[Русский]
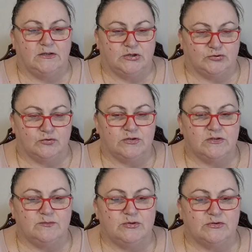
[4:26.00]
Никто не
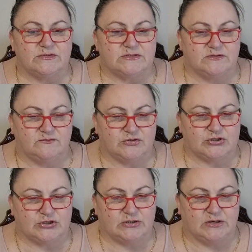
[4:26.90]
доберется до
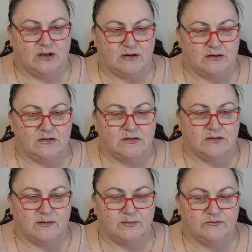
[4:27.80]
вершины горы, не
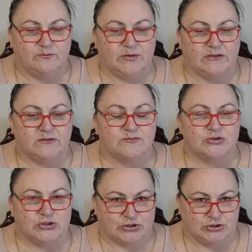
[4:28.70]
набив при этом
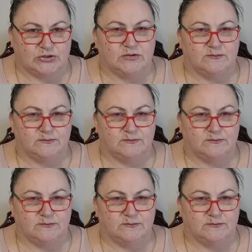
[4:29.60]
шишек.